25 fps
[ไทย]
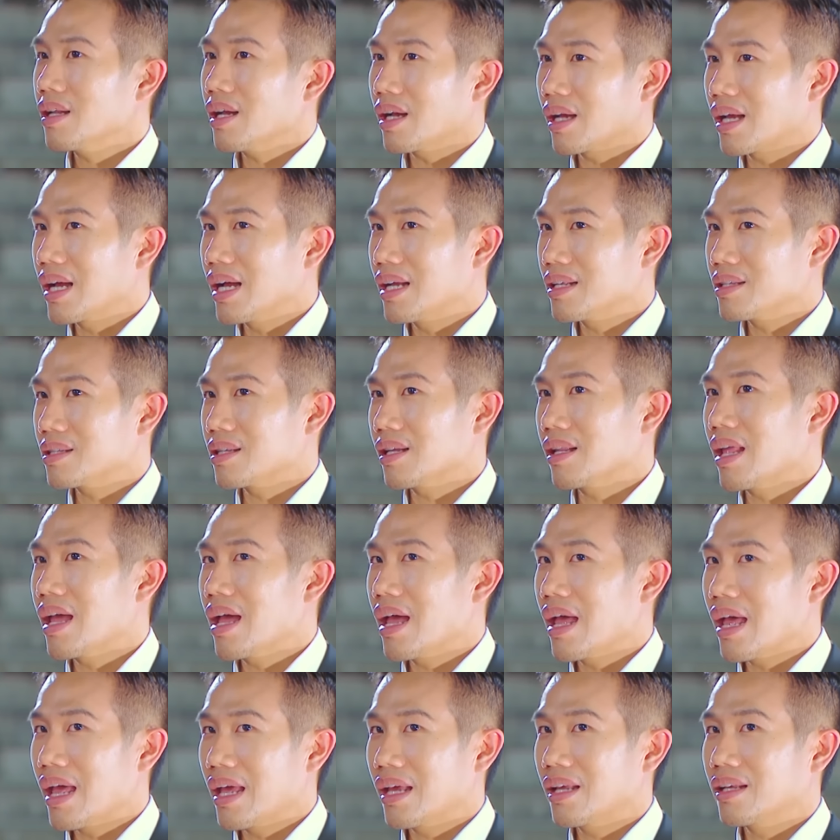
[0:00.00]
สนัดการแสด
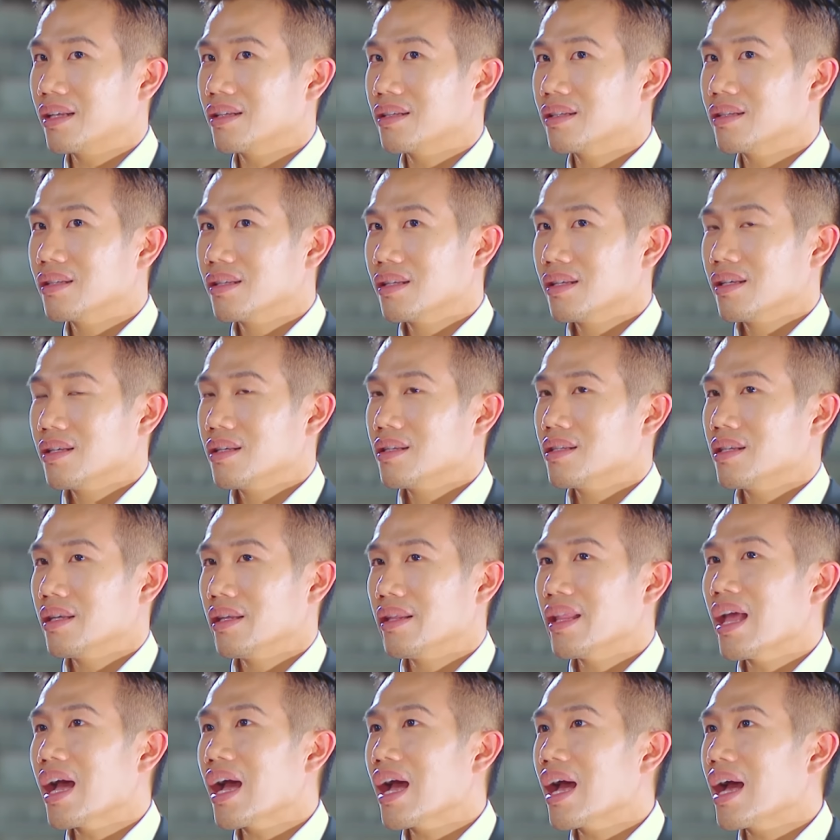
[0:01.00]
งสี
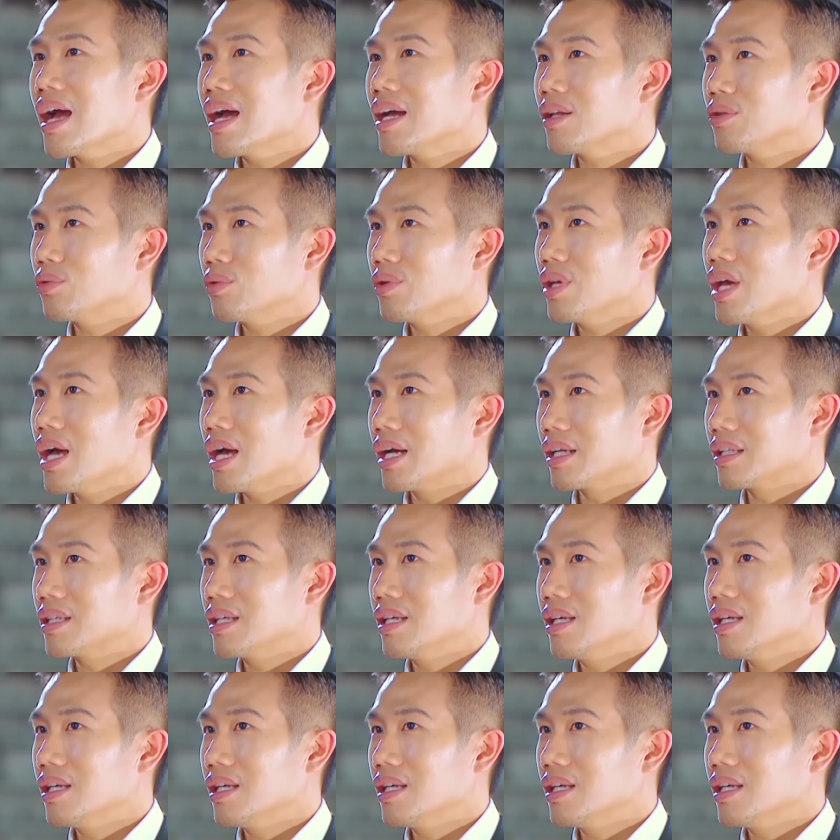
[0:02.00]
หน้าทุกอย่าง